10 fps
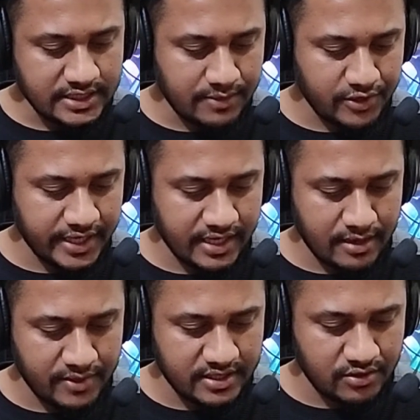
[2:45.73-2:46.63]
যেমন এখানে
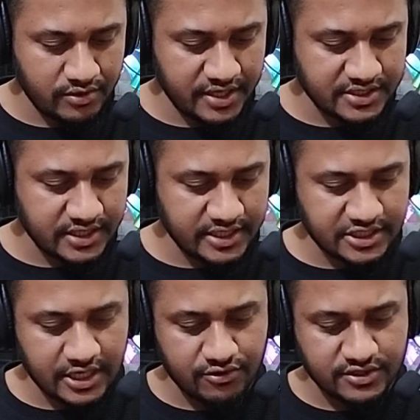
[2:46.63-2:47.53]
আমাদের রয়েছে
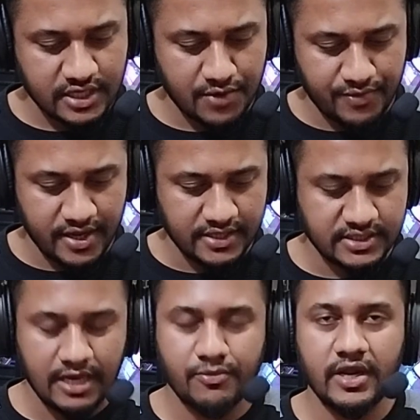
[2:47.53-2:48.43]
শেরো সার্ভিস
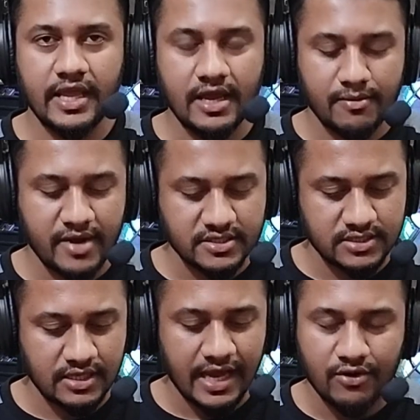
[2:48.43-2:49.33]
তারপর হেয়ার মাস্কিং